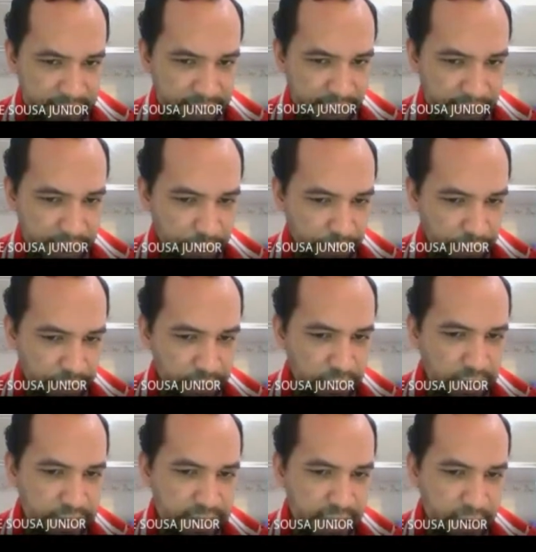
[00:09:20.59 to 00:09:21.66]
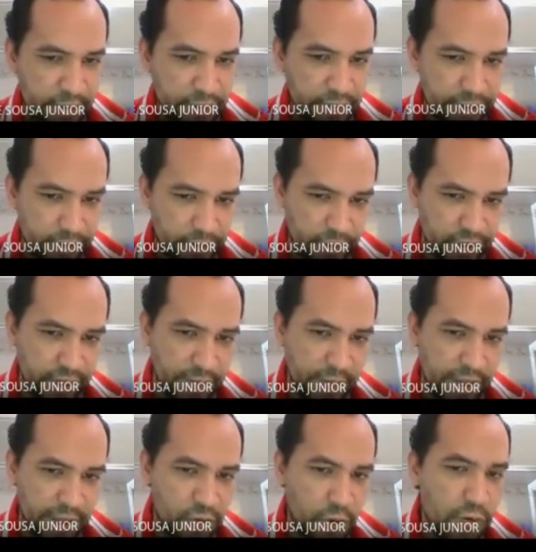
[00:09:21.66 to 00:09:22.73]
0,0. tem
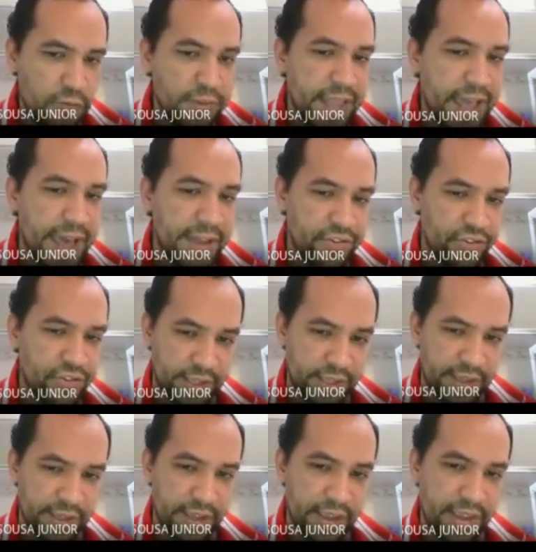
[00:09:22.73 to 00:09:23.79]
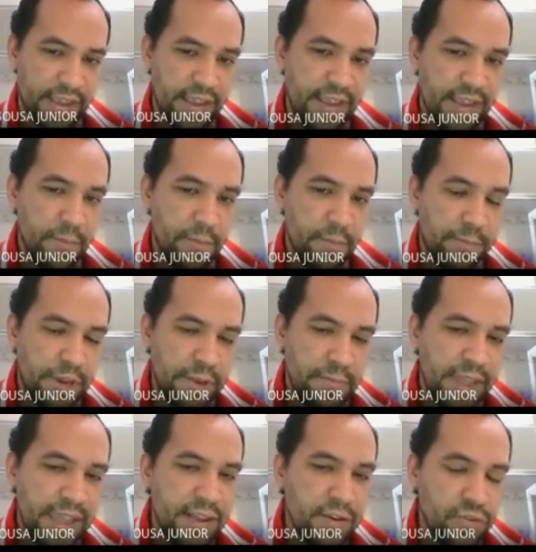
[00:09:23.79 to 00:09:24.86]
uma igualdade aqui.
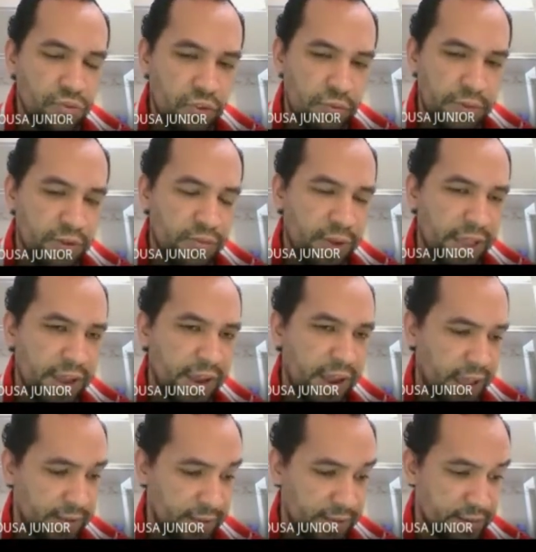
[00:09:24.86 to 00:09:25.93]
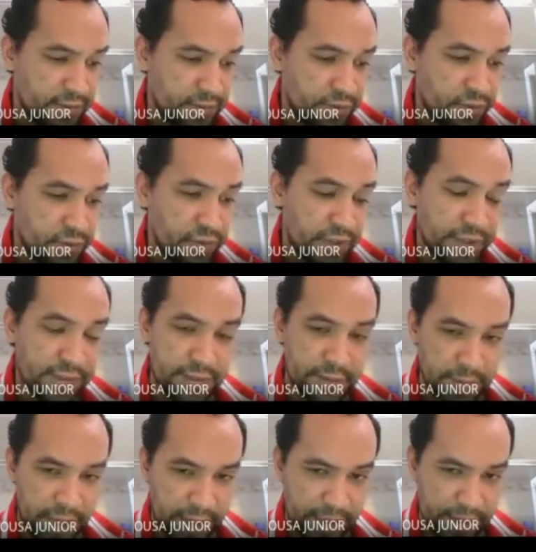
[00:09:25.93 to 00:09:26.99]
Primeiro número é a casa dos
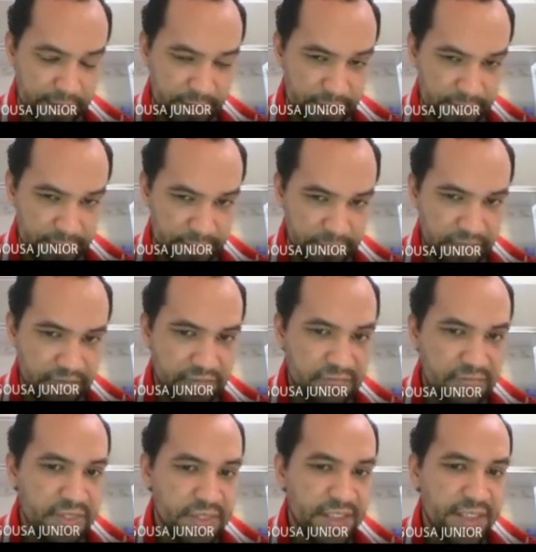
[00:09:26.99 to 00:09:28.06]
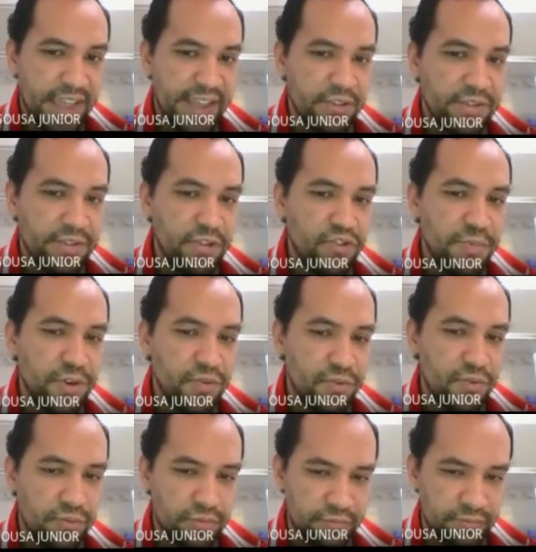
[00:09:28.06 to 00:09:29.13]
decimais. Aqui eu tenho o número
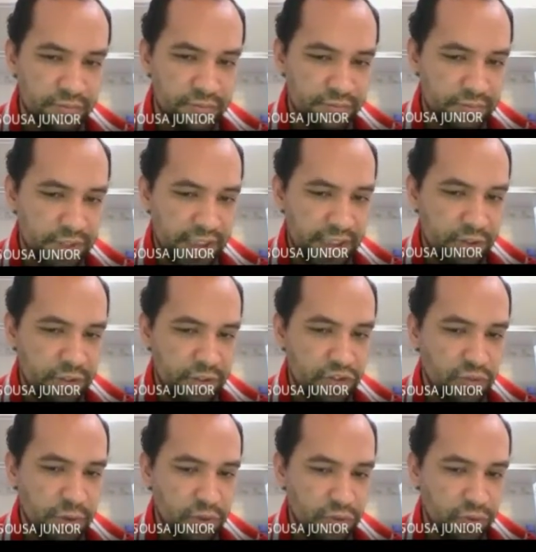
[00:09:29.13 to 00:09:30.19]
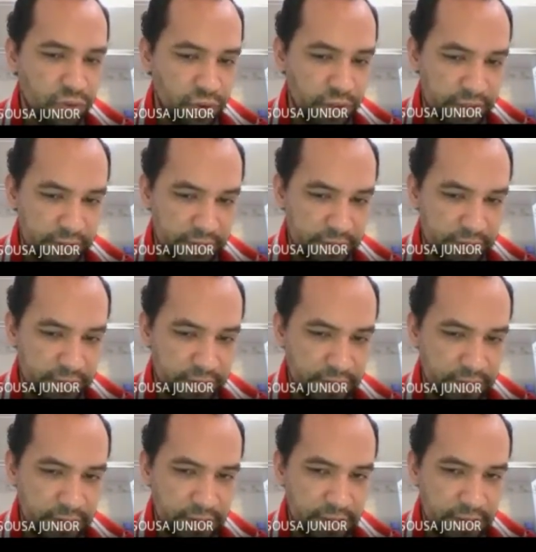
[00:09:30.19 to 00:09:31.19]
1 e aqui eu tenho o número 2.